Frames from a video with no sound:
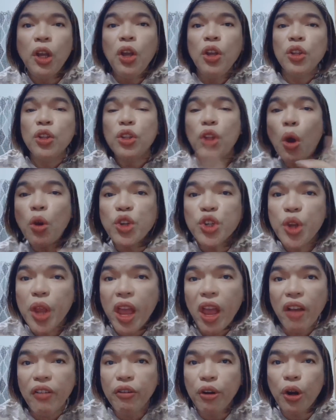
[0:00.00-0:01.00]
don't you
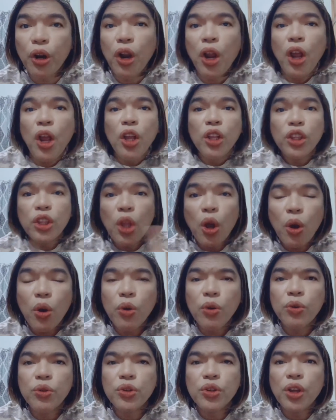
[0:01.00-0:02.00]
ever,
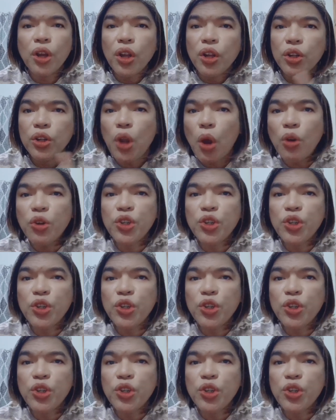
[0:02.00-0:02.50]
don't, don't Ano?